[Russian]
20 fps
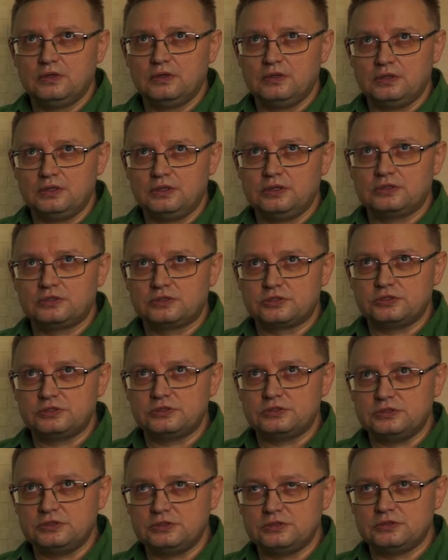лет
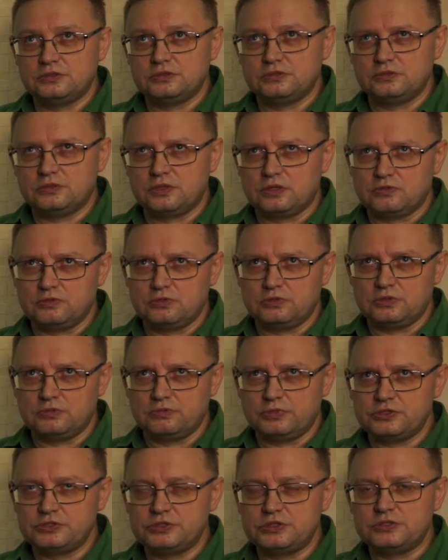60, какой там,
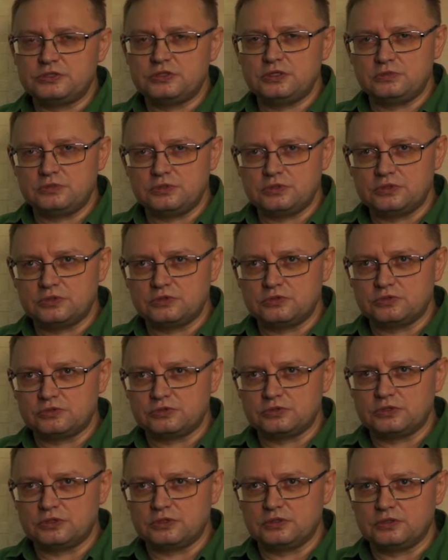почти 70
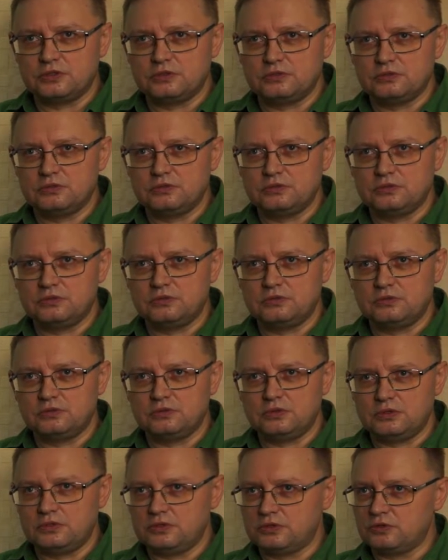уже лет.
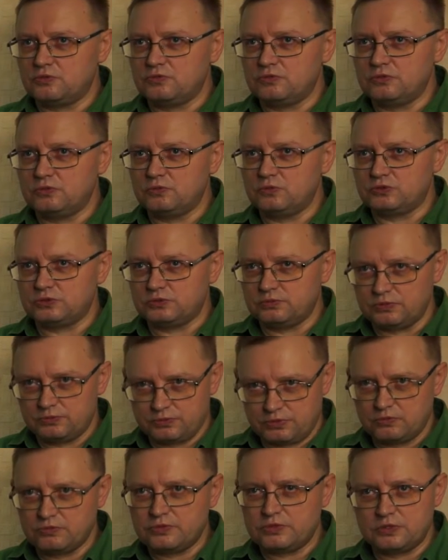Или такого не может быть,
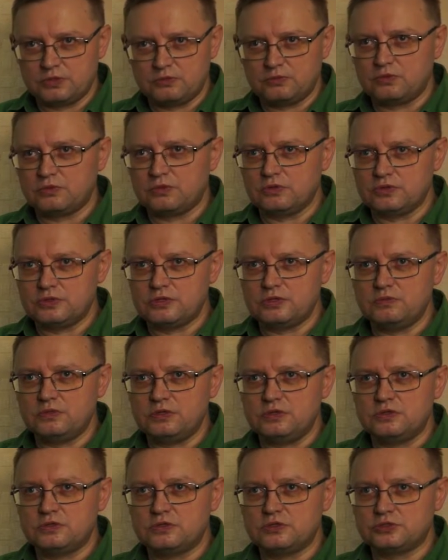по-моему, 7, около
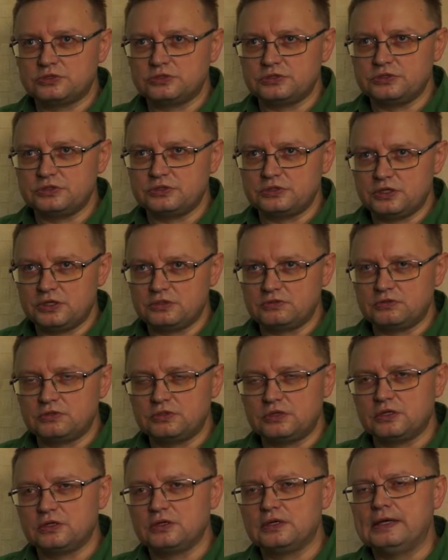70, 60, вот
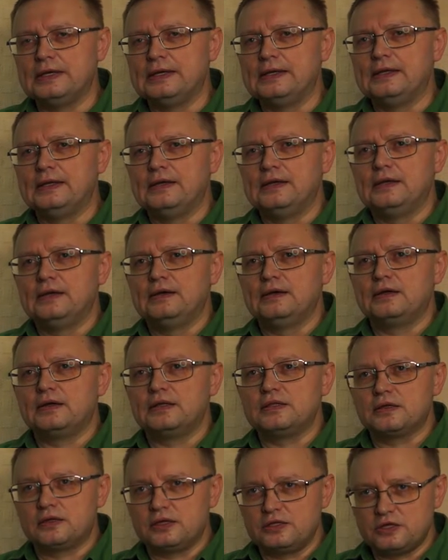так.
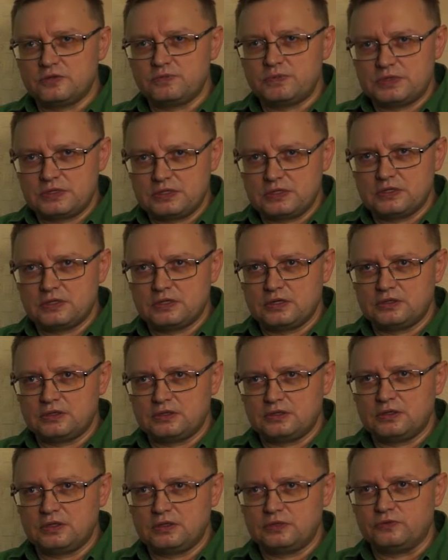Кон, конец
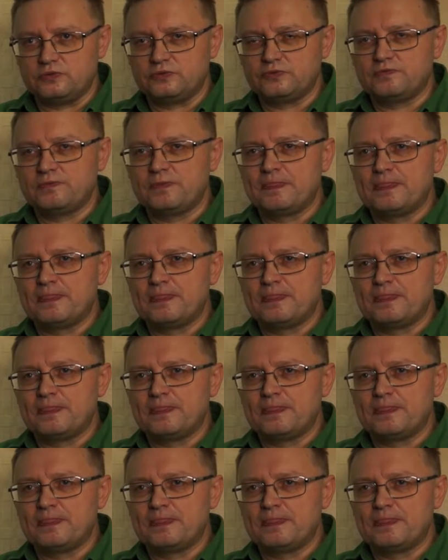50-х годов.